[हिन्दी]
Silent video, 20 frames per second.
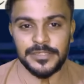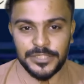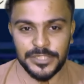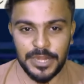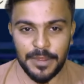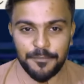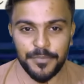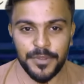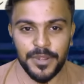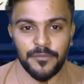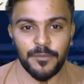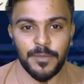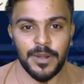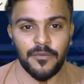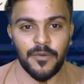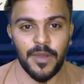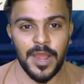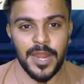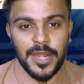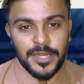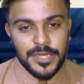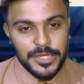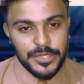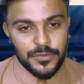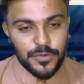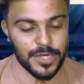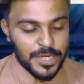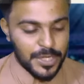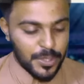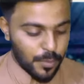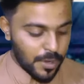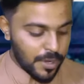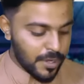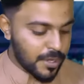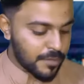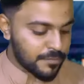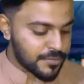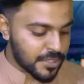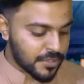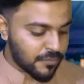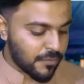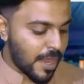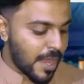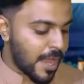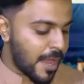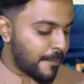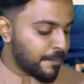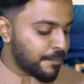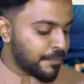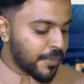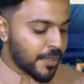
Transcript: चैंपियन बनवाया टी ट्वेंटी वर्ल्ड कप जितवाया